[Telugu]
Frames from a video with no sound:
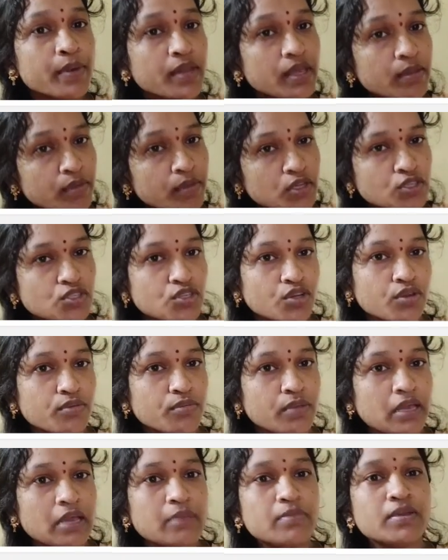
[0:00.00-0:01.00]
ప్రీమెచ్యూర్
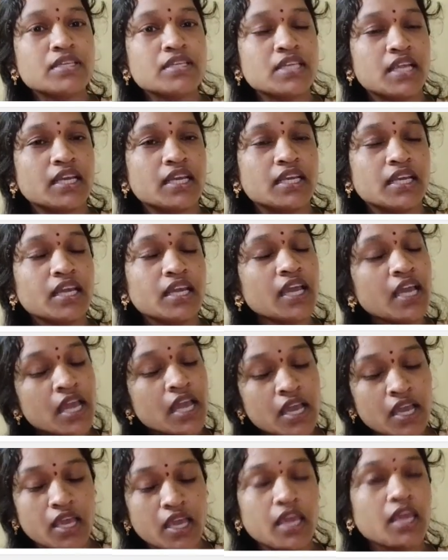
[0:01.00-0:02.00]
బేబీస్ అంటే
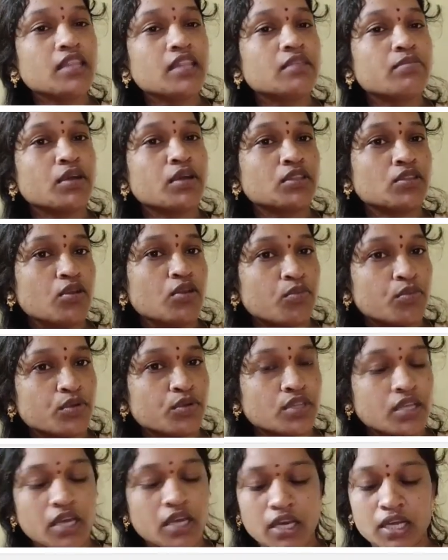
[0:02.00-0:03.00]
ఎయిత్ మంత్లో
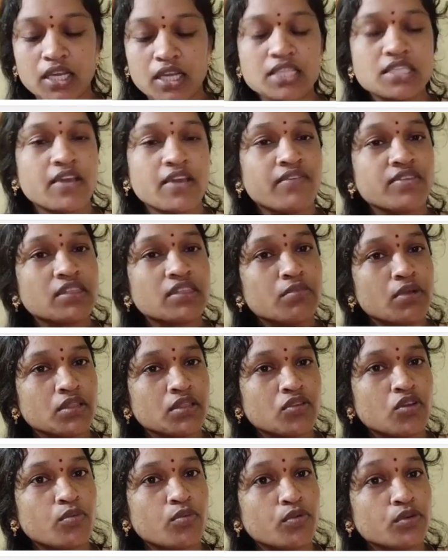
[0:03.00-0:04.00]
పుడతారండి సెవెంత్
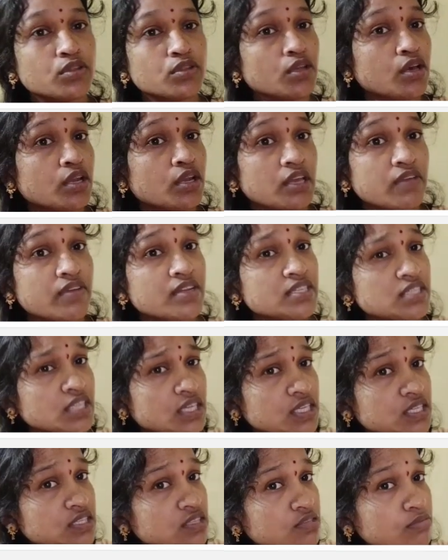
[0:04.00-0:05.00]
మంత్లో పుడతారు ఈవెన్
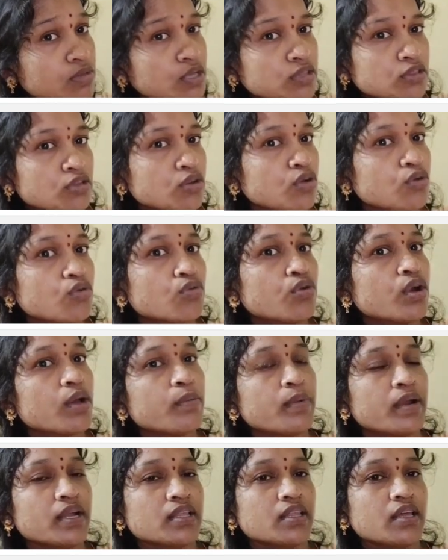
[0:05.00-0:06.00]
సిక్స్త్ సిక్స్త్ మంత్లో కూడా
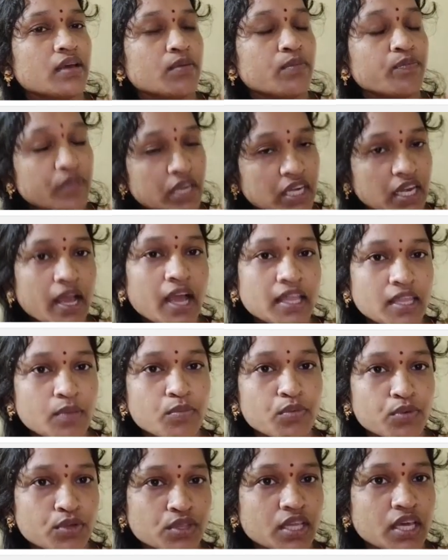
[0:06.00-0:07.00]
పెడతా ఉంటే అది
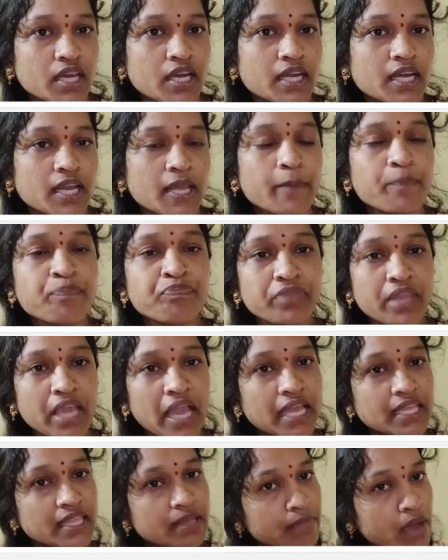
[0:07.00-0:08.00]
పుడతారండి
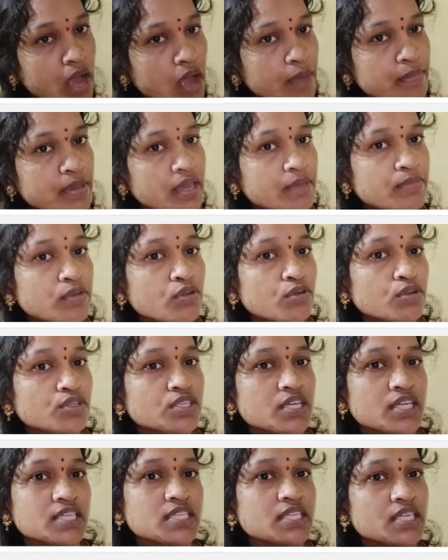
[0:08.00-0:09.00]
అయితే మా బేబీ
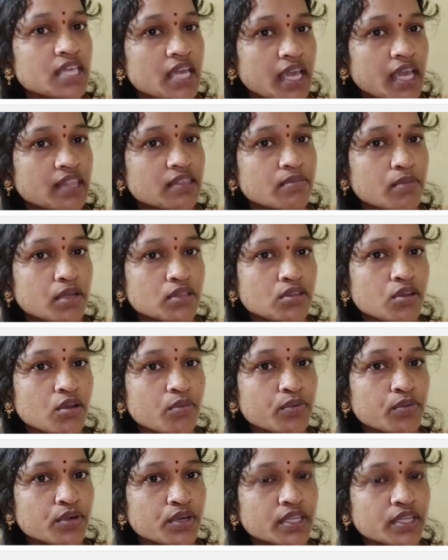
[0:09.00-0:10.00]
వచ్చేసి ఎయిత్ మంత్లో
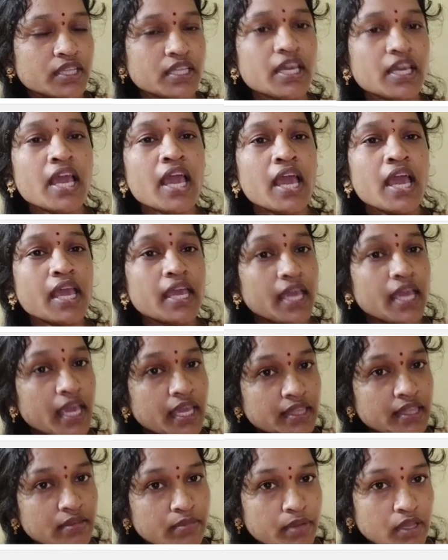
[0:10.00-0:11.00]
పుట్టింది
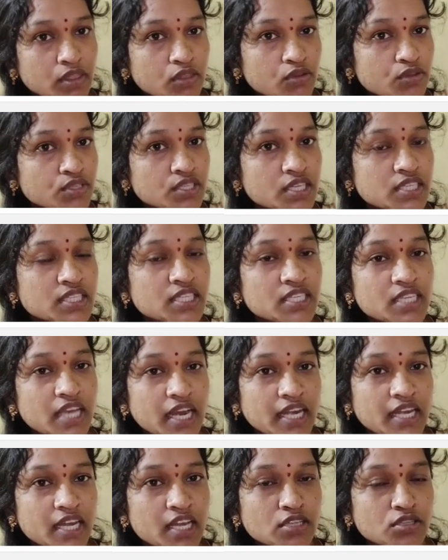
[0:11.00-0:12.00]
ఎయిత్ మంత్ వచ్చేసి
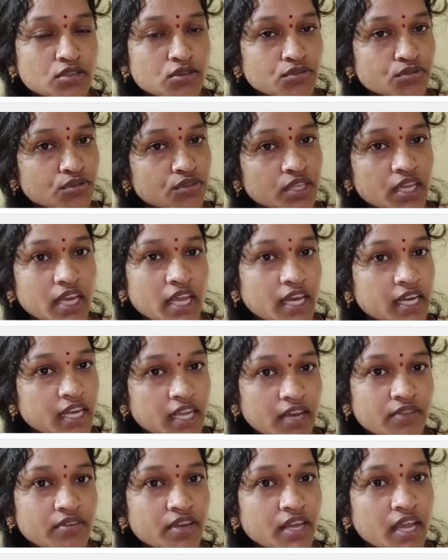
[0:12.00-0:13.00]
టెన్ డేస్ అవుతుంది నేను
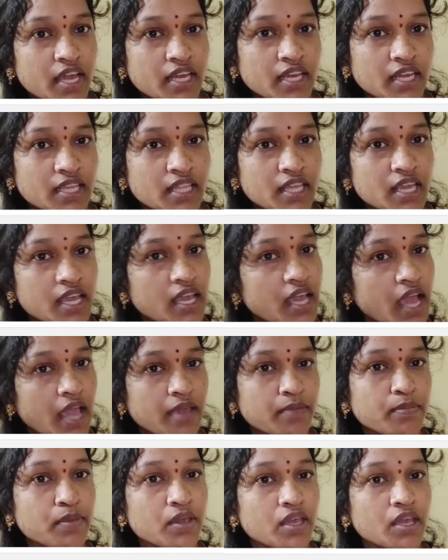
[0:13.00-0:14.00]
డెలివరీ అనేది
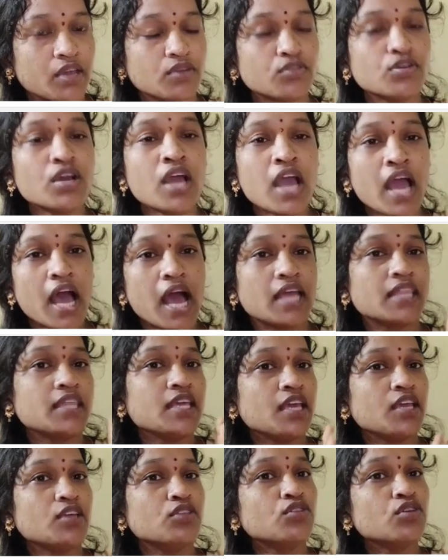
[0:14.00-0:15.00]
అయిపోయాను
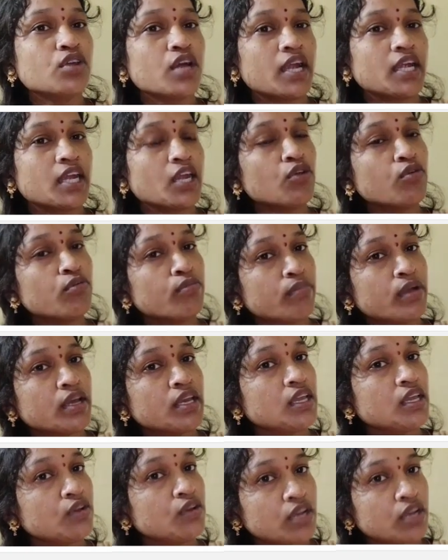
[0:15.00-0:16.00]
అదే ఎందుకంటే ఉమ్మ
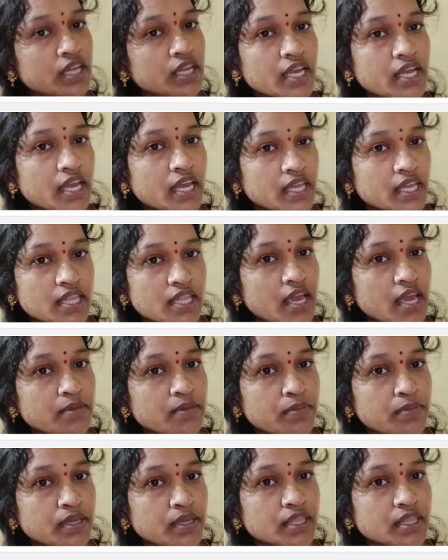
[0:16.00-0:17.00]
నీరు లీక్ అనేది
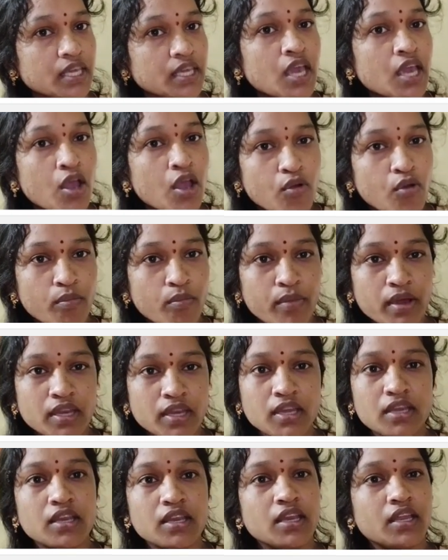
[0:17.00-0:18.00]
అయిపోయింది ఉమ్మ
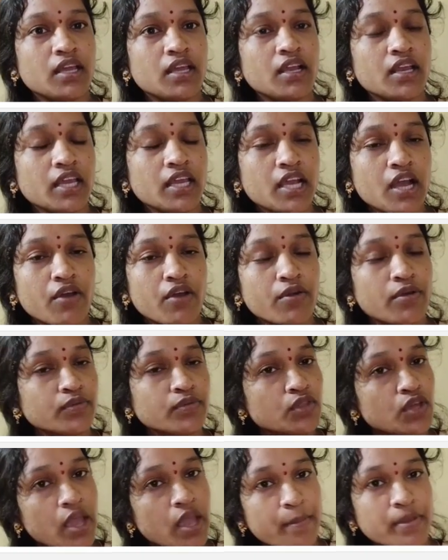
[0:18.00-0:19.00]
నీరు లీక్ లీక్
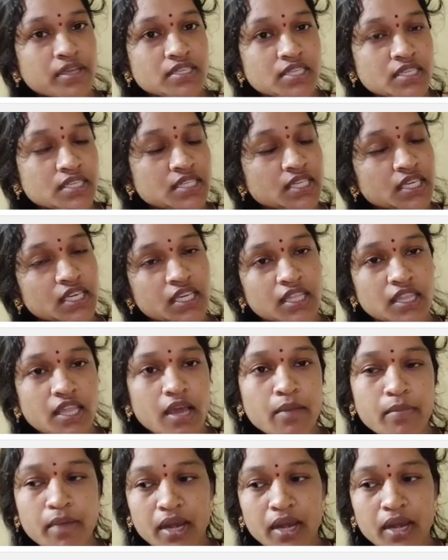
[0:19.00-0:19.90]
అవడంతో ఎమర్జెన్సీ కింద